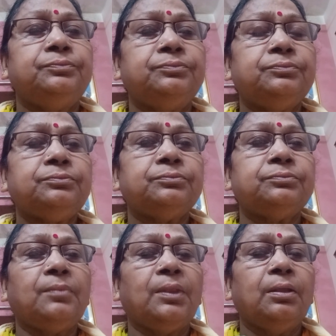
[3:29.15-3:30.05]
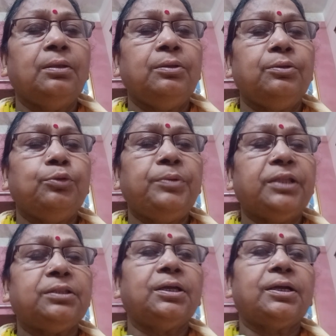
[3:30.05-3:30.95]
हम्म, तुम्हारा
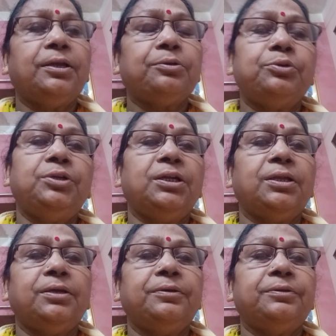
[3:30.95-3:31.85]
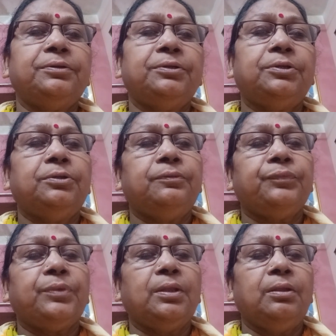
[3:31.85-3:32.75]
इतना कहे को डर है
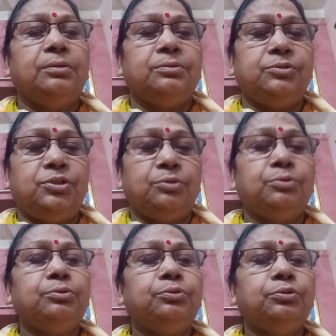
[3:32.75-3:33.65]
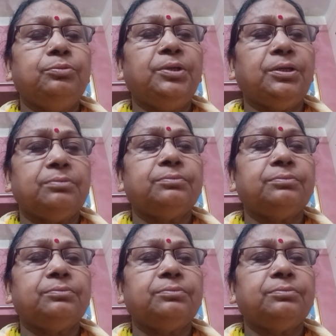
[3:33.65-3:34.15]
जरूर दूध में